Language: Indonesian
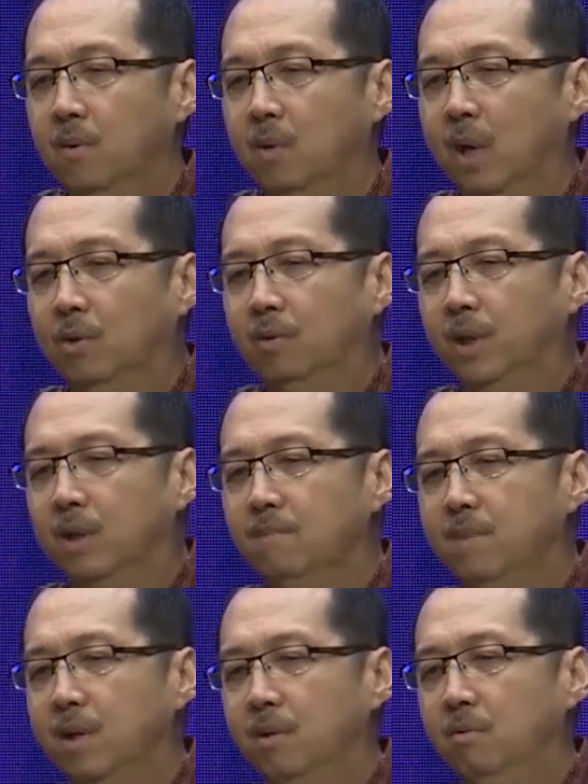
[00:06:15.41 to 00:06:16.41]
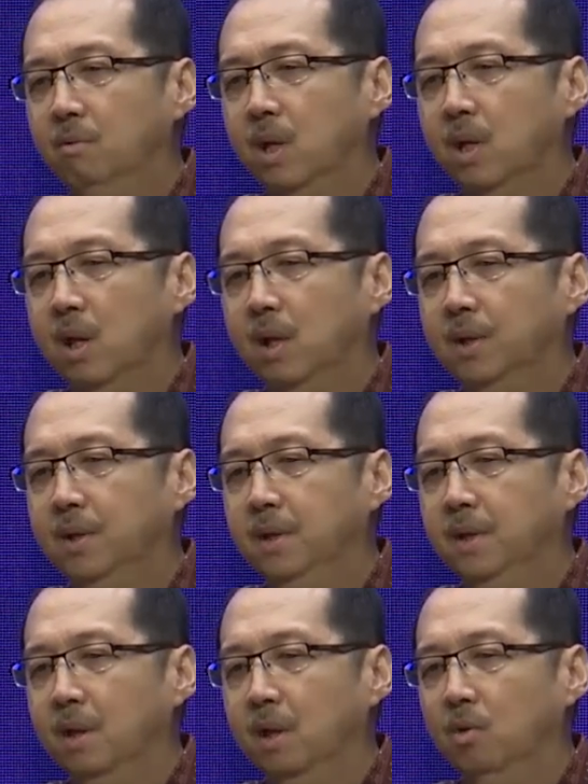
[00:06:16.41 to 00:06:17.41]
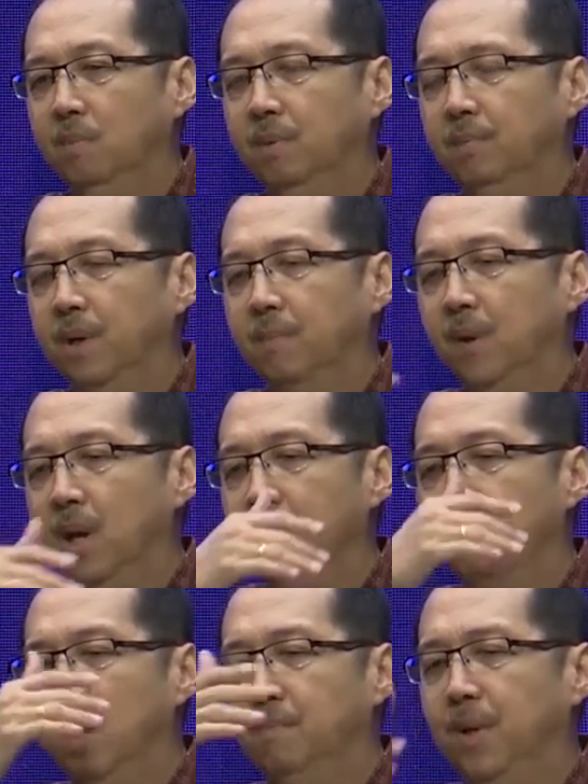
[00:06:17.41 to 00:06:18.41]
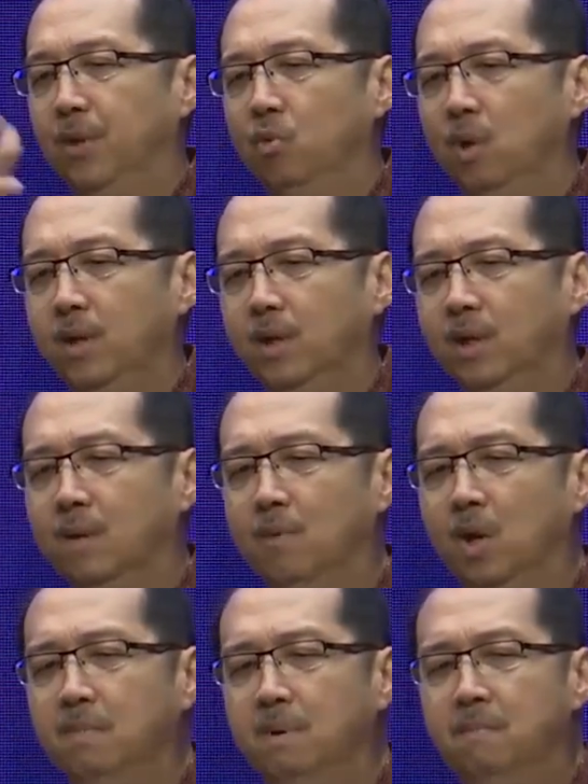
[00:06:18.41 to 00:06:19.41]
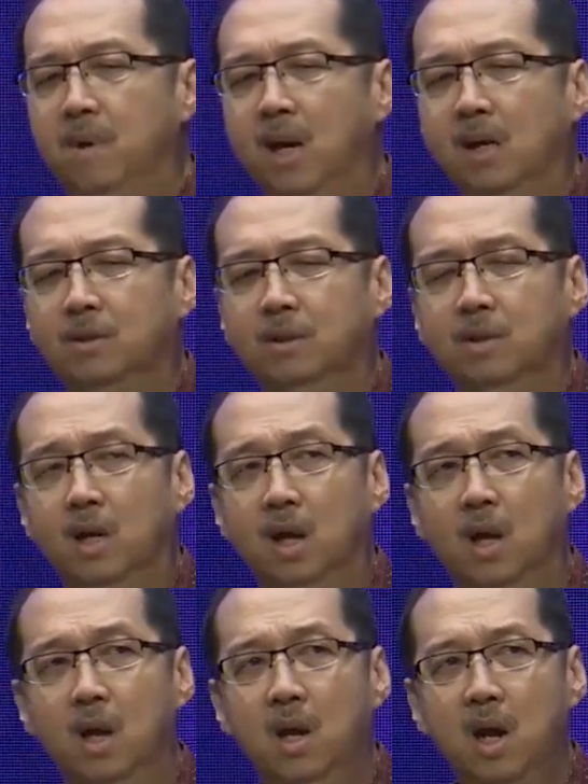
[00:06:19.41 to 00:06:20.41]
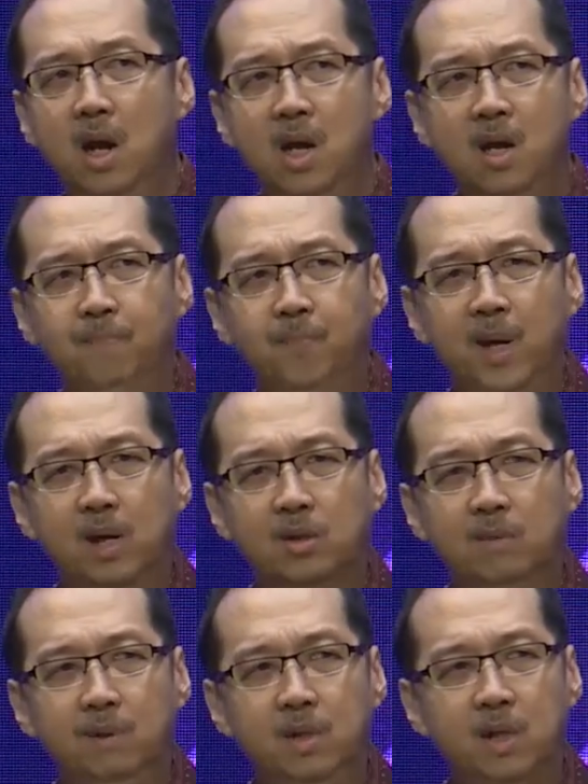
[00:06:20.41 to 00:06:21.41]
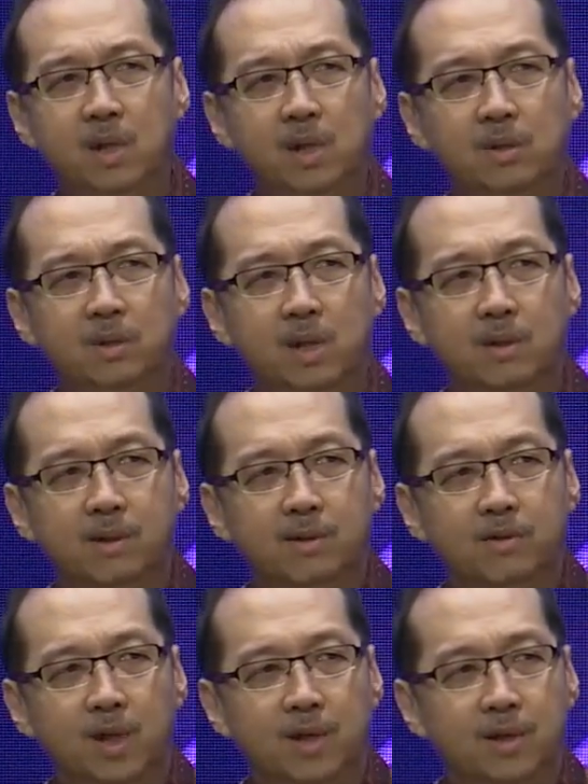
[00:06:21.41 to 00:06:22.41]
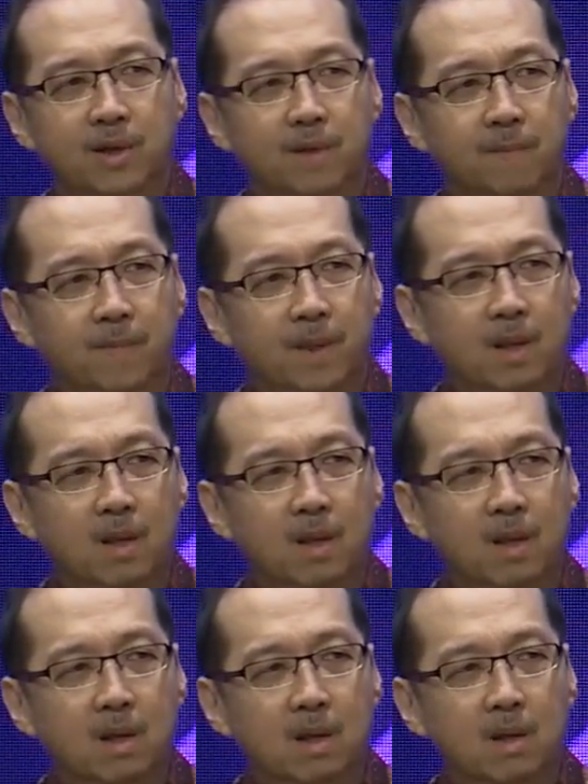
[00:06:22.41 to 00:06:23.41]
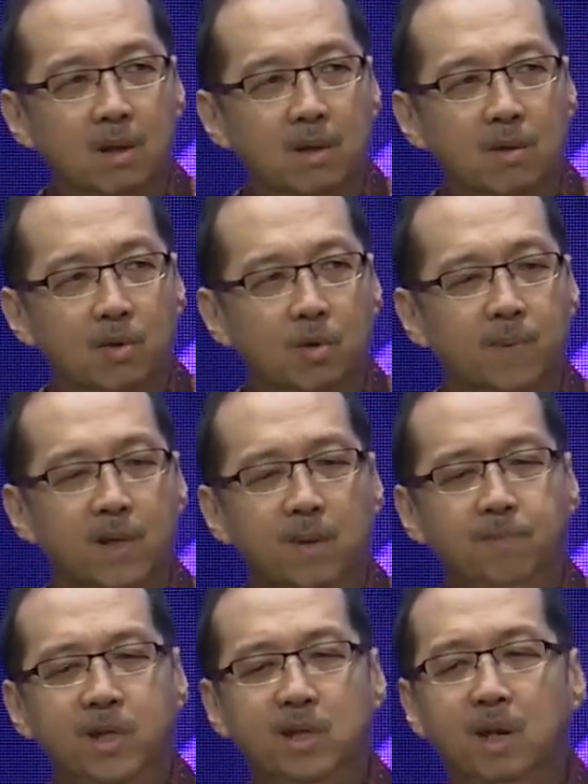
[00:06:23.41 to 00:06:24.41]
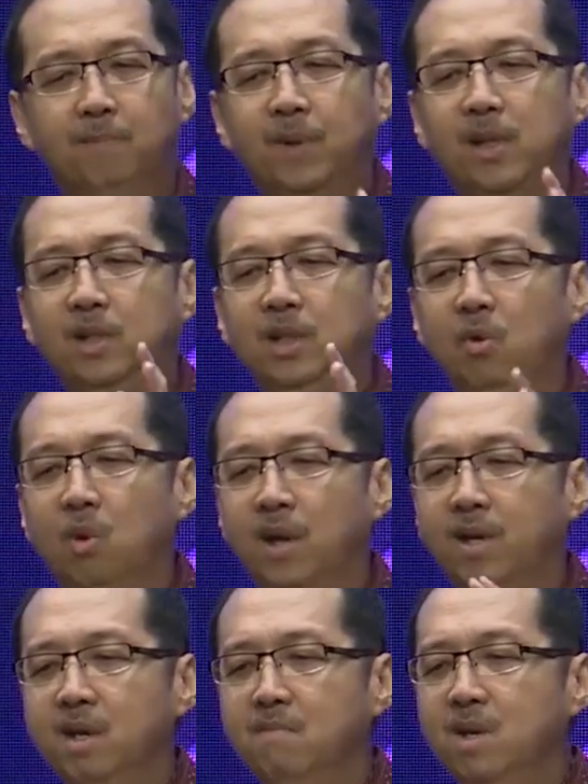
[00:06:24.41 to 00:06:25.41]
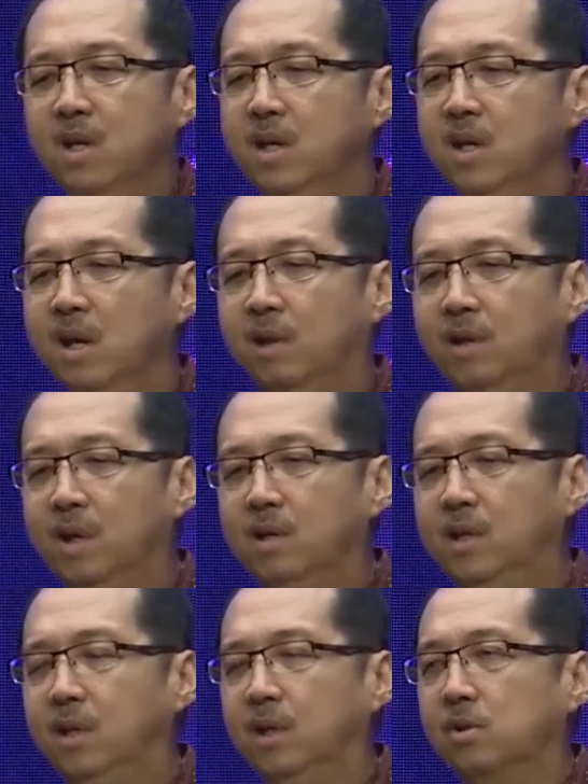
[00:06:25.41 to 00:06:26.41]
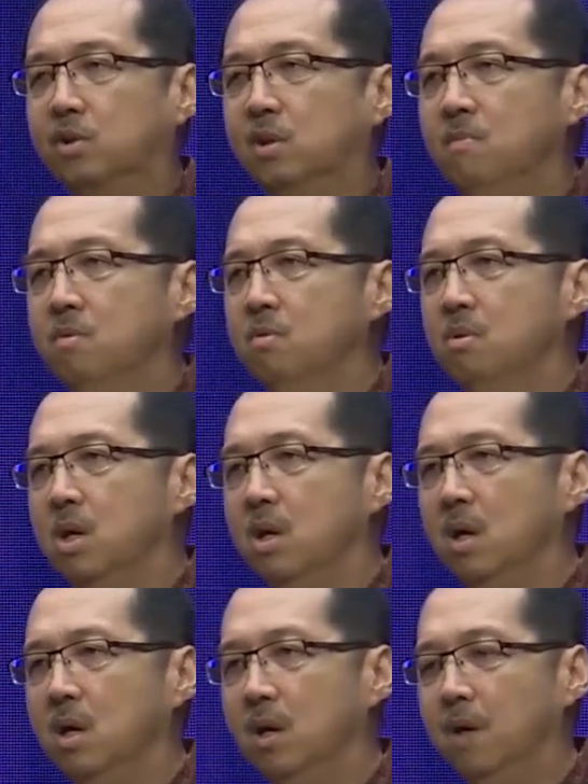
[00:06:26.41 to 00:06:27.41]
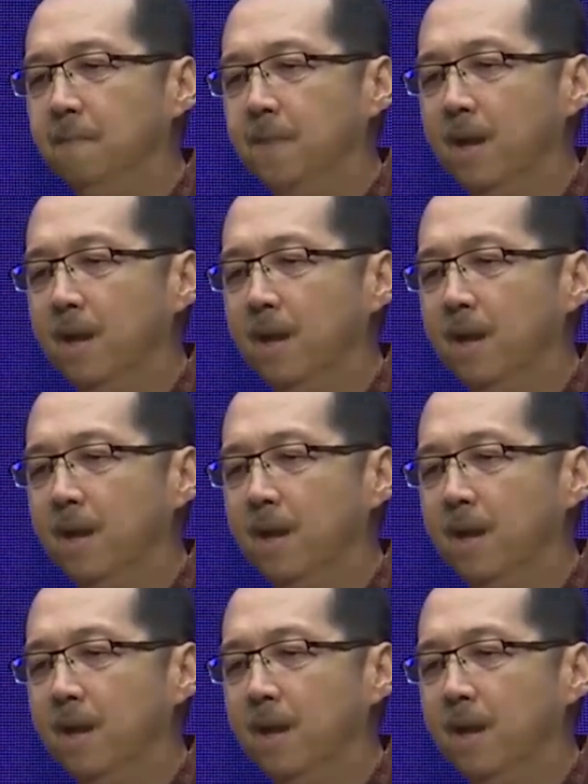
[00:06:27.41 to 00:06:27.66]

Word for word: Waktu kita merenungkan hal ini, lalu beberapa hamba-hamba Tuhan kita mulai membahas tentang apa sebenarnya yang sedang terjadi. Rupanya tiga peristiwa ini mengingatkan kita semua,